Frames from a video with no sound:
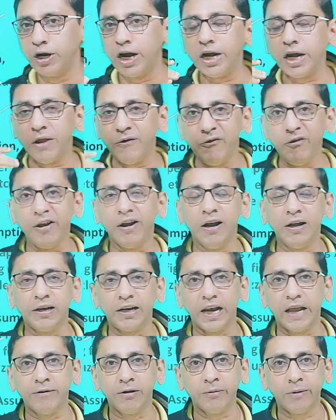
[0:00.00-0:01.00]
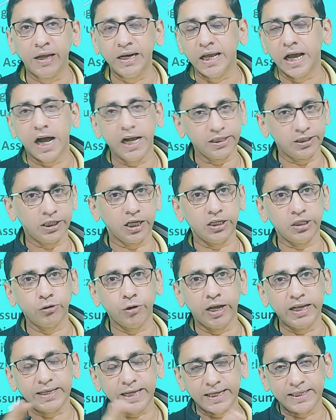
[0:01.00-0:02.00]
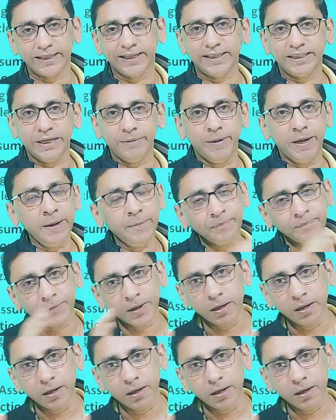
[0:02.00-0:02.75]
थोड़े डिफिकल्ट लेवल वाले आज तक जो है सी में